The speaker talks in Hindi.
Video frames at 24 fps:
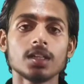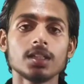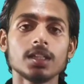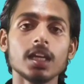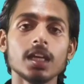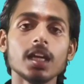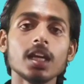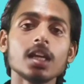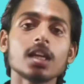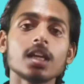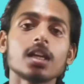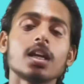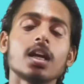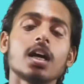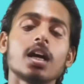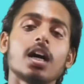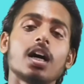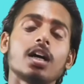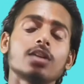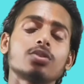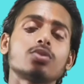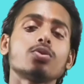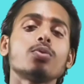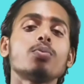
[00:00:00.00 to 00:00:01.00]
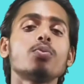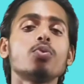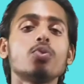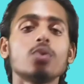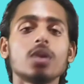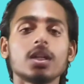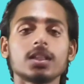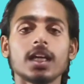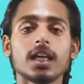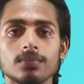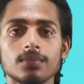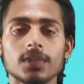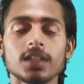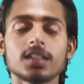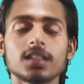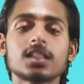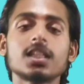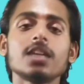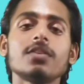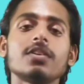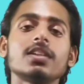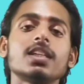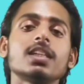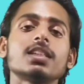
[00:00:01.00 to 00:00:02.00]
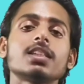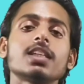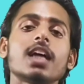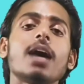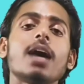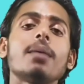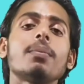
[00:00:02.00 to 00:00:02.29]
ये अशुभ मुहूर्त है इसकी वजह से